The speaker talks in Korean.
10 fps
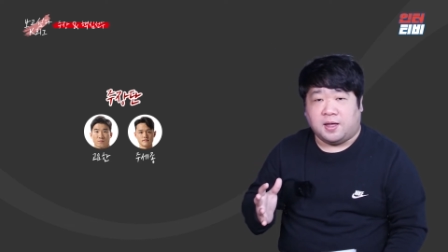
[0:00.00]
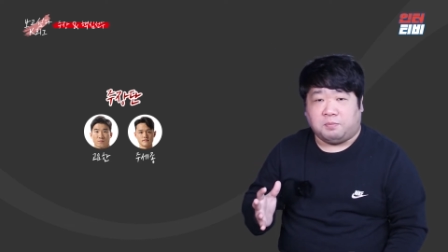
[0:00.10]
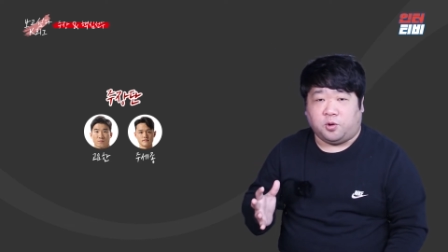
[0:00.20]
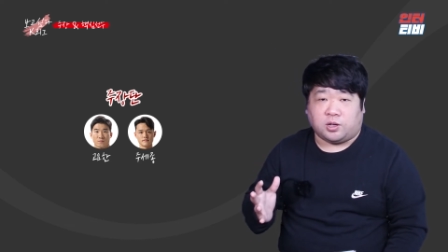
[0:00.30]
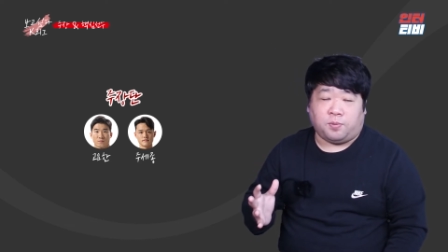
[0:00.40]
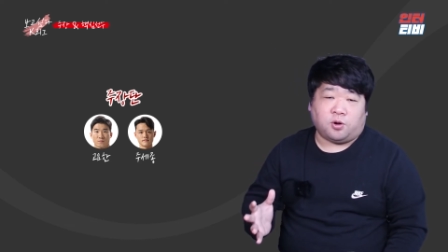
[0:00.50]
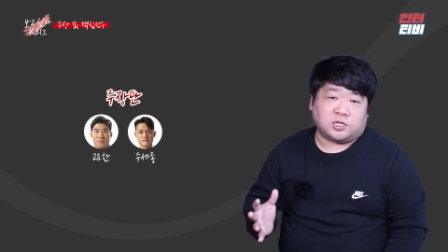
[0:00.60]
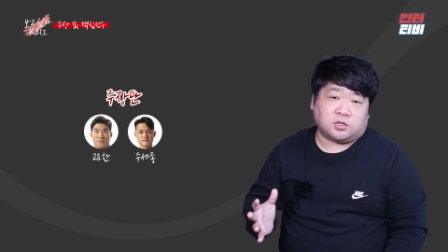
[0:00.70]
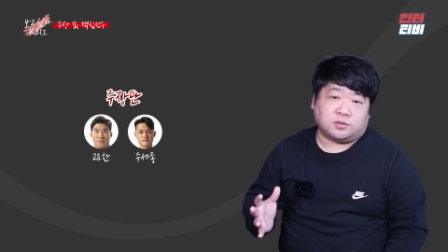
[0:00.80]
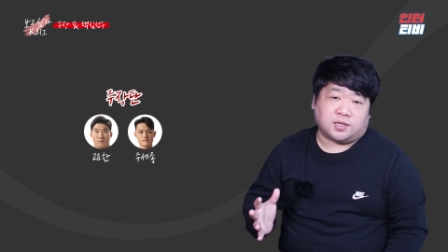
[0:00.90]
뭐 이렇게 표현을
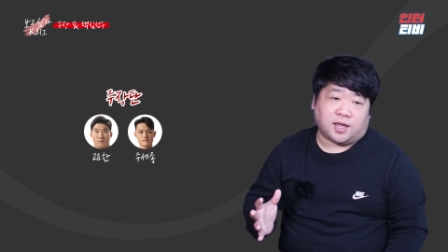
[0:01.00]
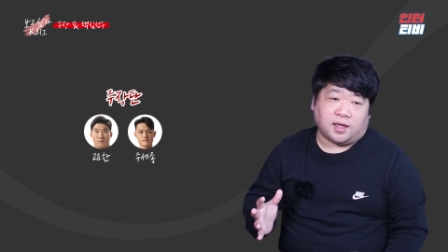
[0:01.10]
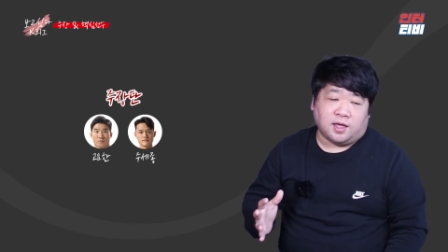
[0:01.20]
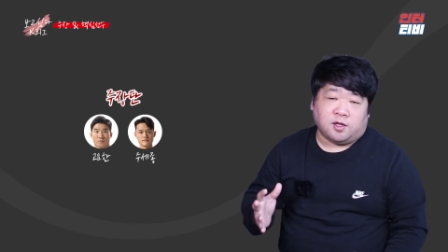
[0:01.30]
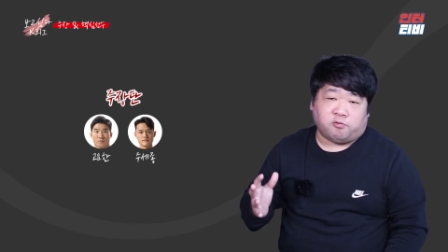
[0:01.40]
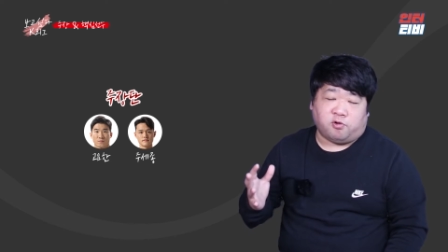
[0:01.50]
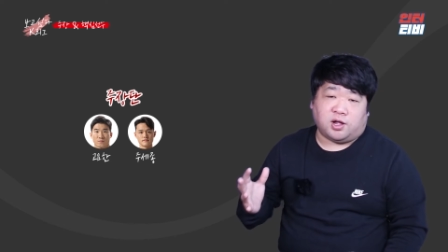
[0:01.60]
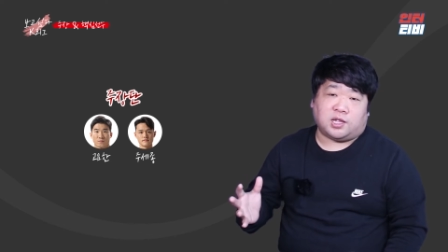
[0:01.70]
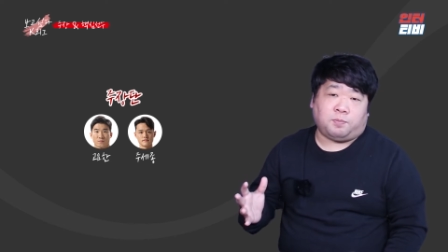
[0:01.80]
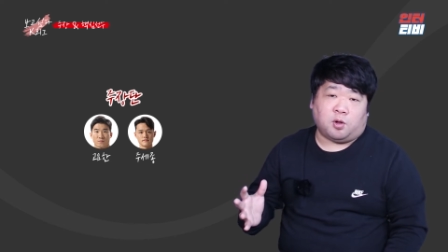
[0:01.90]
했었는데
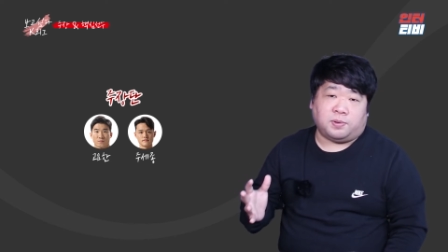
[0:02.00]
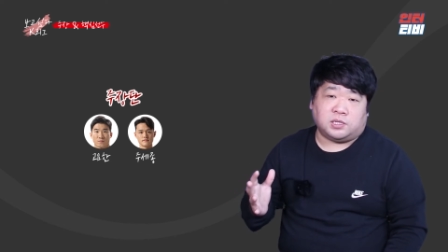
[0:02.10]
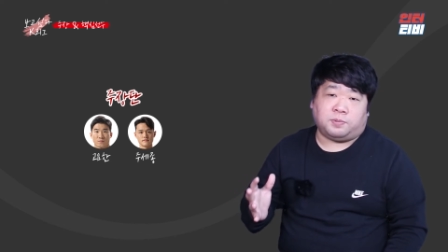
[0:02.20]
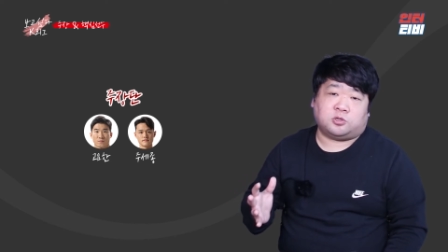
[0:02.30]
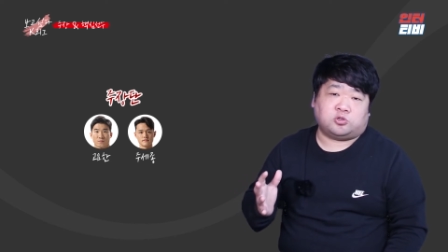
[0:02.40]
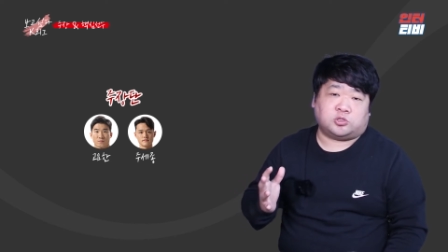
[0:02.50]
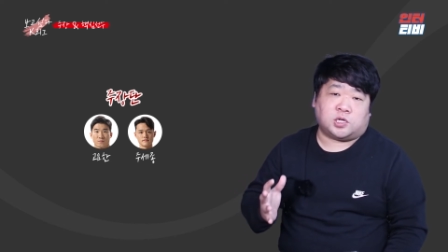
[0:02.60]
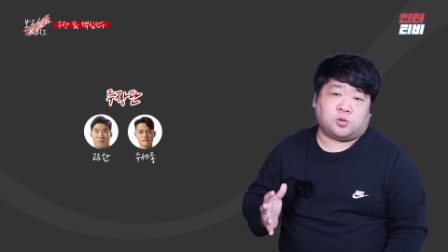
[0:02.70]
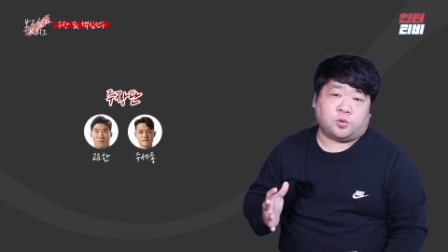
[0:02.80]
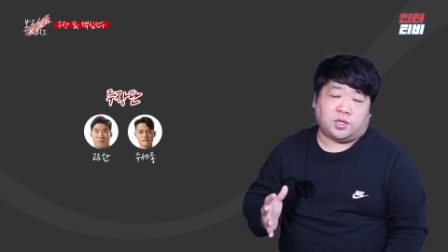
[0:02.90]
국가대표 미드필더
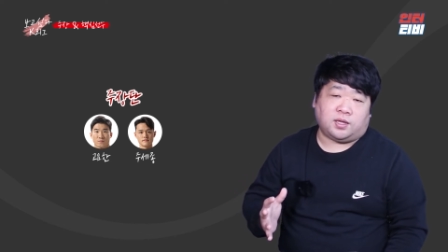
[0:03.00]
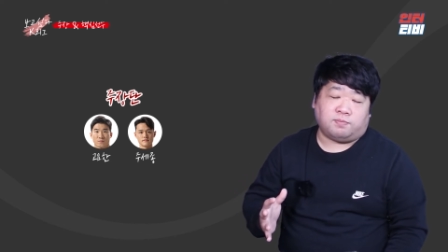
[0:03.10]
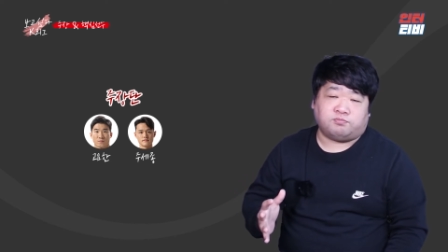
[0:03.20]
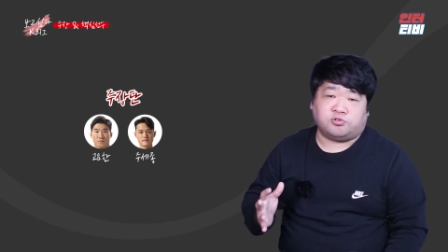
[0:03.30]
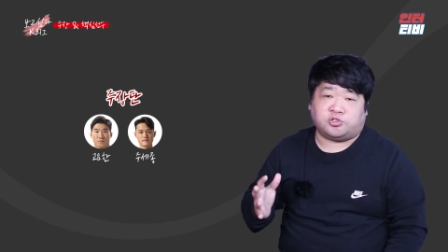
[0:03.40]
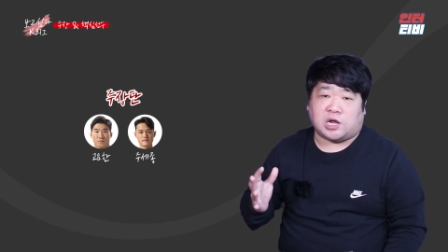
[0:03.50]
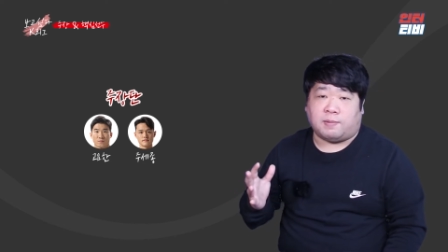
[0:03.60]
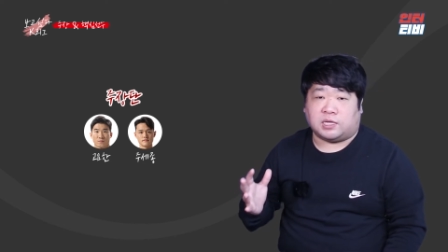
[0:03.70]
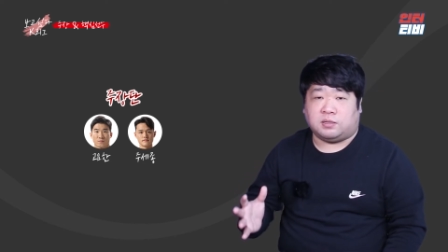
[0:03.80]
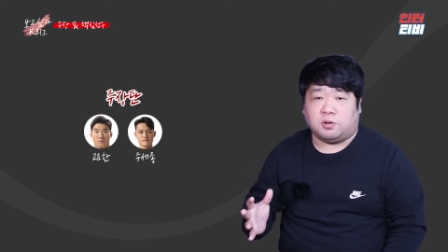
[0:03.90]
주세종이 부주장을
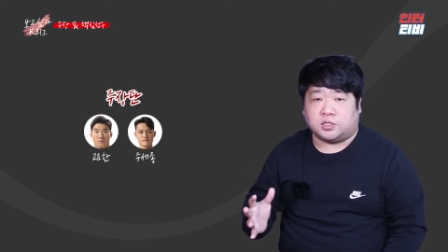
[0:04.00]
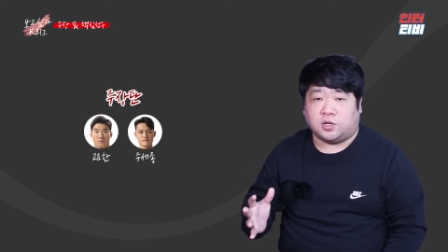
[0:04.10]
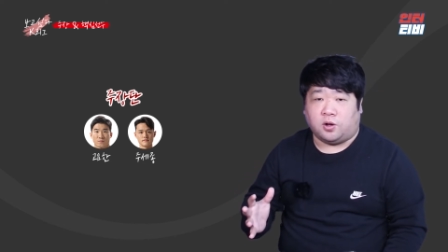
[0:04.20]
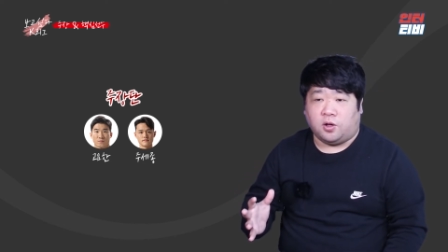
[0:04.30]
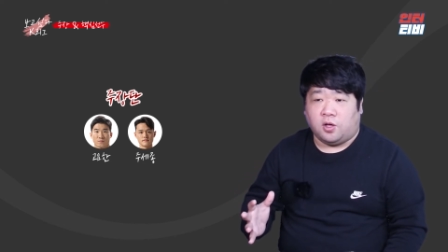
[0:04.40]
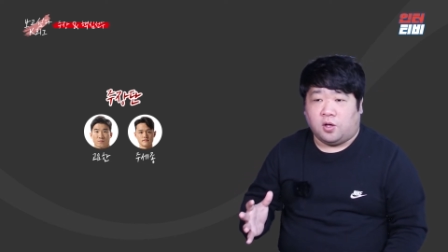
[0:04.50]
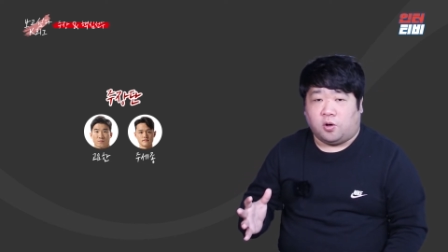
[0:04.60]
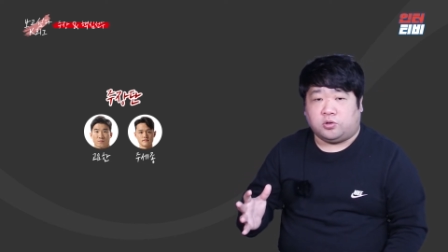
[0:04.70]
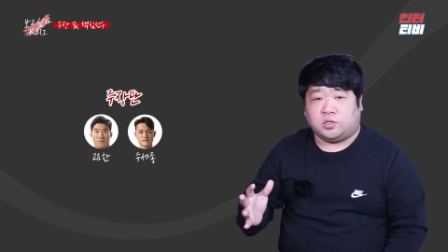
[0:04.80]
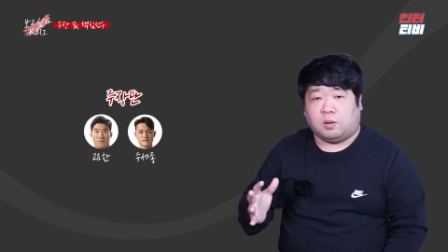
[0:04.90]
맡으면서
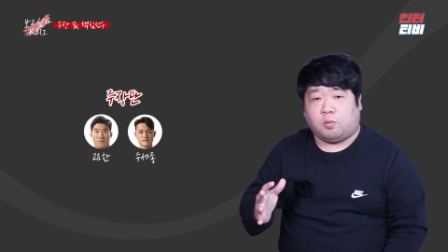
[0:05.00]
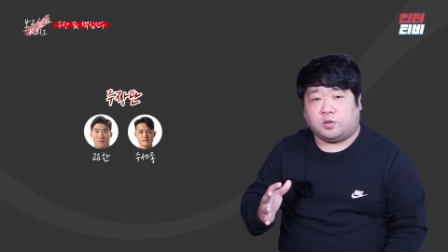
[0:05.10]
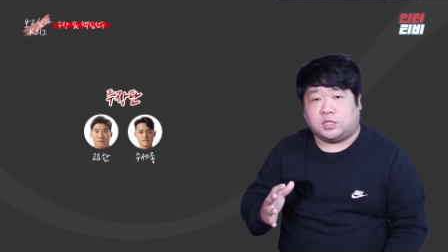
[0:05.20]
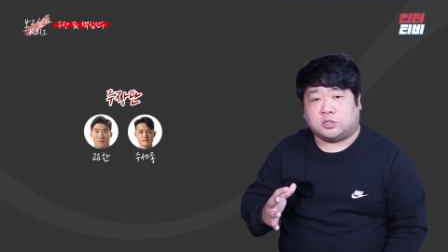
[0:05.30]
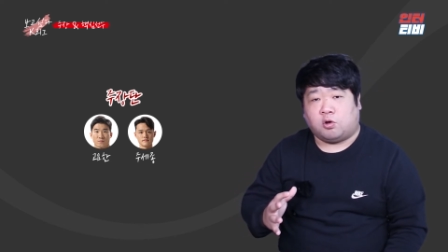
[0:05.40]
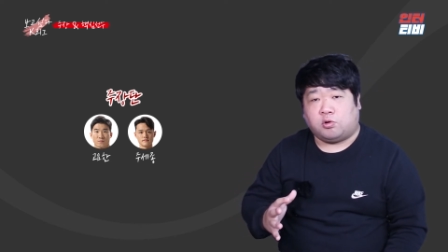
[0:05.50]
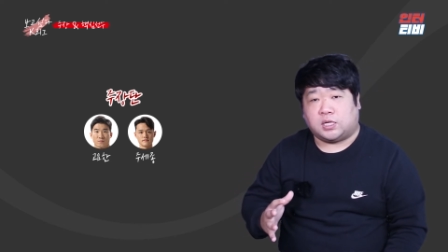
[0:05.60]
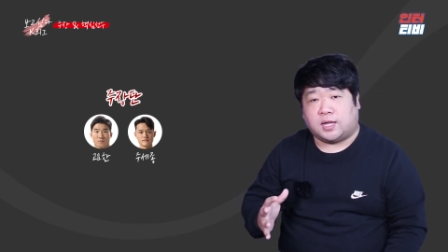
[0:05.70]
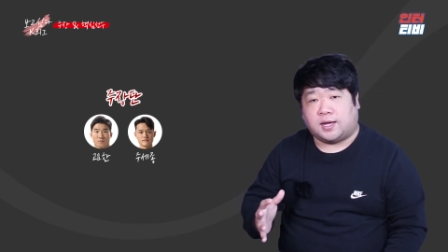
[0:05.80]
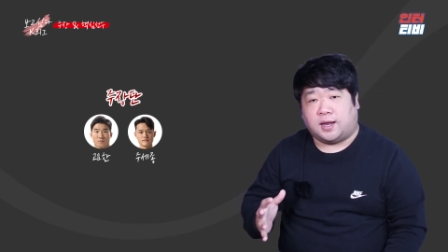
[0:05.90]
어떻게 보면 이 서울의
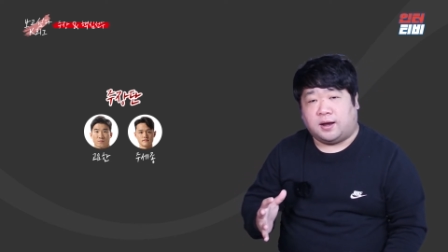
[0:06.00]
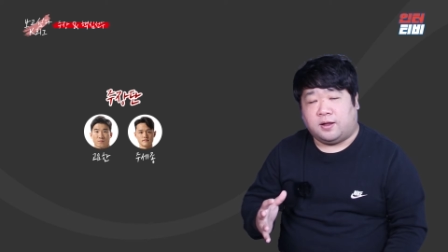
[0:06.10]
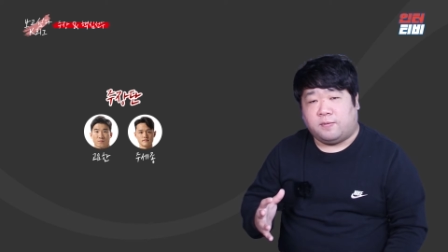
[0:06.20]
색깔,